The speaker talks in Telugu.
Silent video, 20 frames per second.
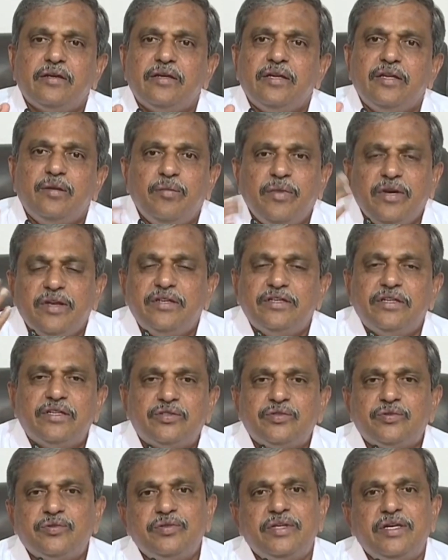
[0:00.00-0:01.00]
ఇది మీరు
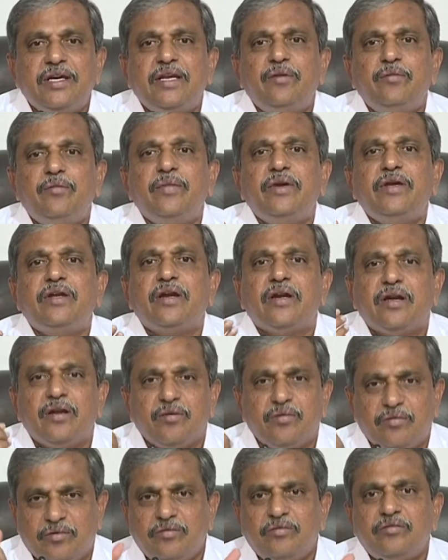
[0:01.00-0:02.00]
చేసుకుందే అని మీరు
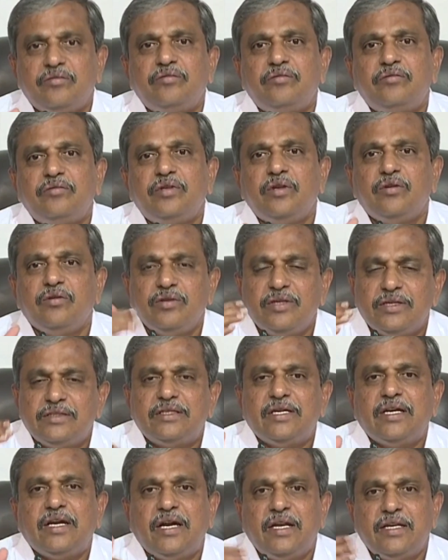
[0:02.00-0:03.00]
అనడం
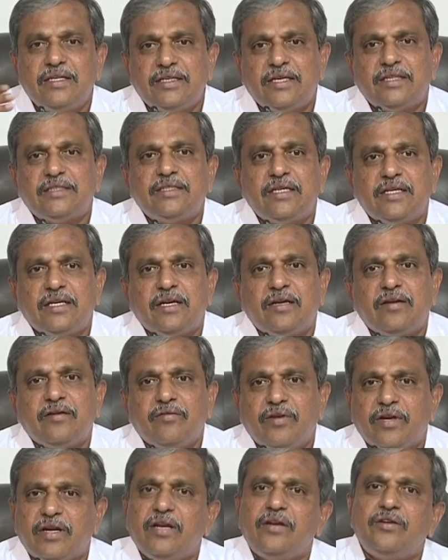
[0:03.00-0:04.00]
తెలుగుదేశం కానీ జనసేన
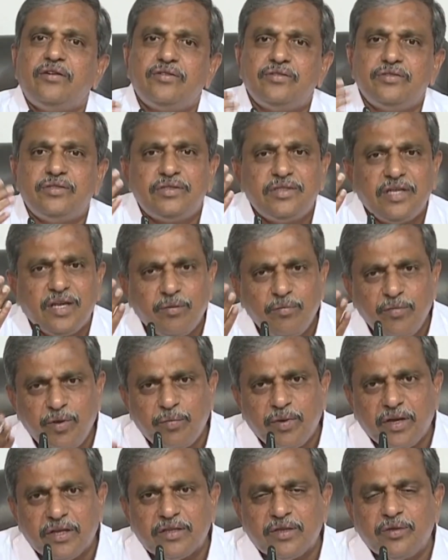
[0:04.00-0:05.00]
వాటన్నిటి చూశాక మీ
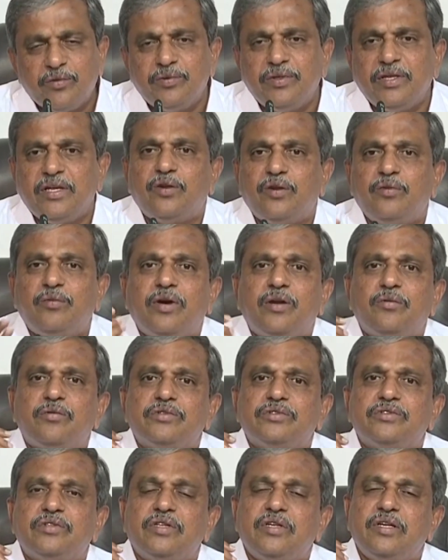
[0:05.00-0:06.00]
పాత్ర ఉందని అనుమానం
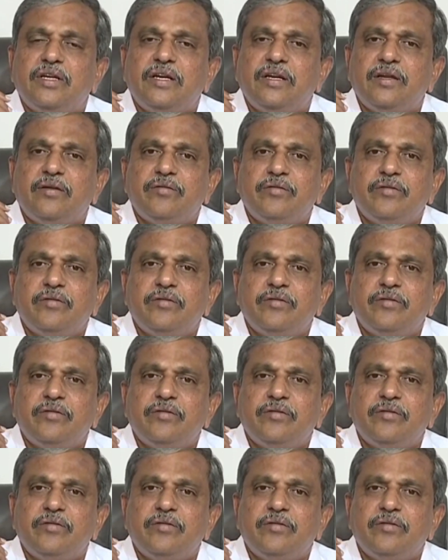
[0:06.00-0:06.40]
వస్తుంది నిన్న